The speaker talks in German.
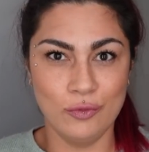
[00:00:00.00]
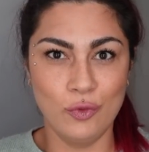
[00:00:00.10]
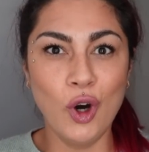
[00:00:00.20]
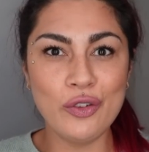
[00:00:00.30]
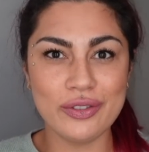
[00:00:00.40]

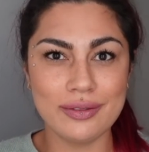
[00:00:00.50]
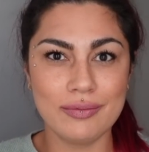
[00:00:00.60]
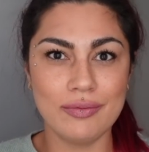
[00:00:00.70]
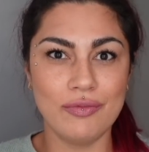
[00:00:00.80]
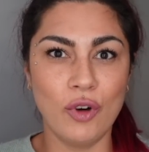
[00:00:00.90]
Wuff,
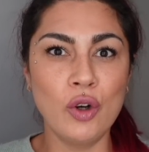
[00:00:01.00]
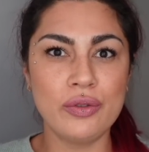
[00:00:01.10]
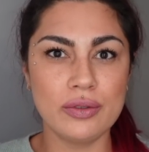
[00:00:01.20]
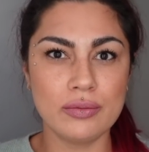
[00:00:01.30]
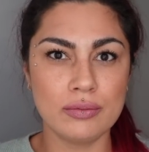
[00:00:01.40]
wuff,
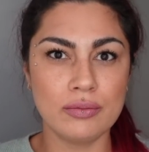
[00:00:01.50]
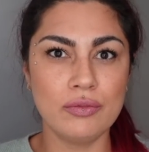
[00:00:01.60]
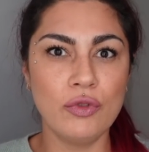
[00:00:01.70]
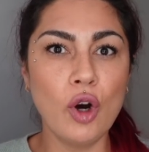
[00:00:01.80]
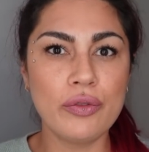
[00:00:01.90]

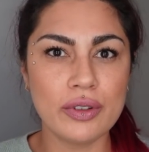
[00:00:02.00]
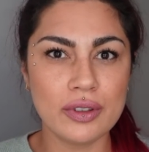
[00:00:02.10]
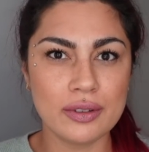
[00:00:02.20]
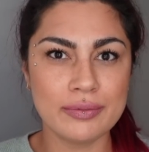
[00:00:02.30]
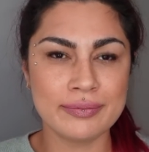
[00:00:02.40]
wuff.
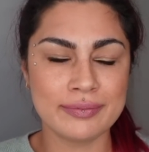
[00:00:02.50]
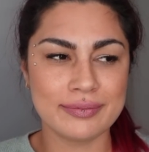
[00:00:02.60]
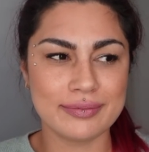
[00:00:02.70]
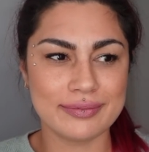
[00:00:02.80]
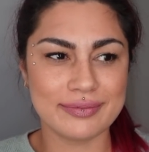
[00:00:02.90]

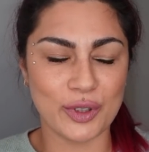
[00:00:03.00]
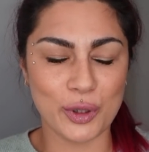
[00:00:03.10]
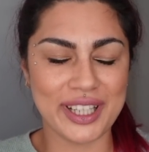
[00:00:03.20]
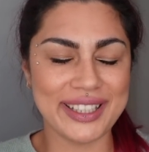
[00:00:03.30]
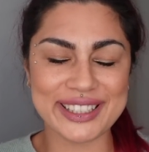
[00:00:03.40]

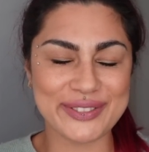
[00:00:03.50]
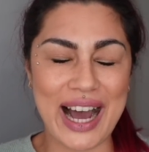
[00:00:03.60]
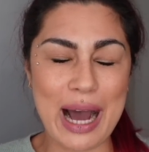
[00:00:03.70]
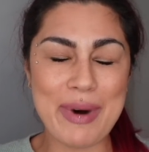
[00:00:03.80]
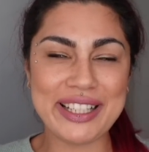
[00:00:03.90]
Okay, das
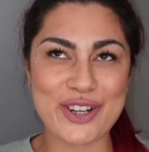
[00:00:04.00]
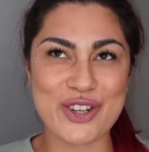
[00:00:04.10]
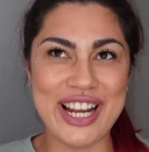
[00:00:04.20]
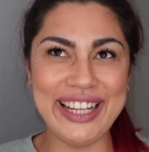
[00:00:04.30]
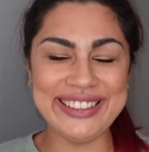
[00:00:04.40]
war Hammer, das
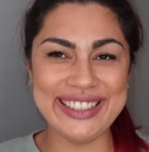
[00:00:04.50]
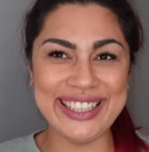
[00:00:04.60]
schlechte